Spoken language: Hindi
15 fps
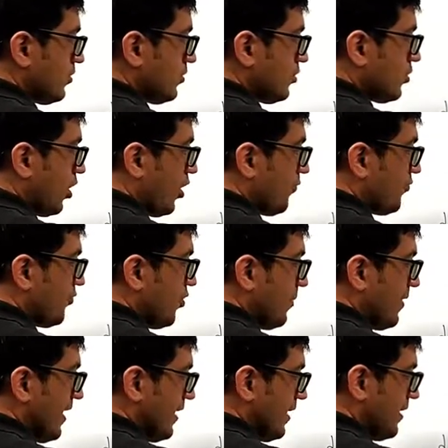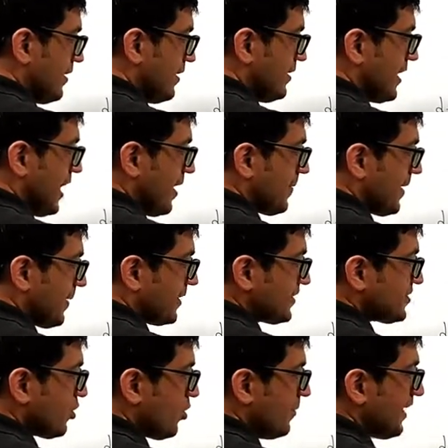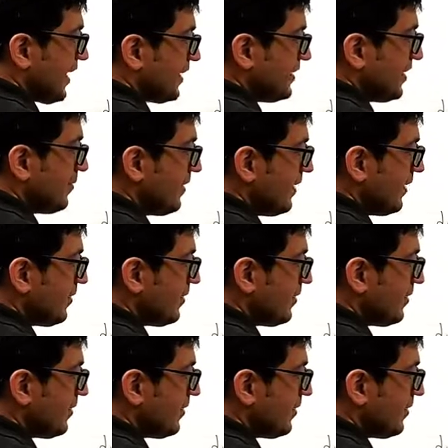टॉप व्यू में यहां पर एक बच्चे को बिठा दिया हमने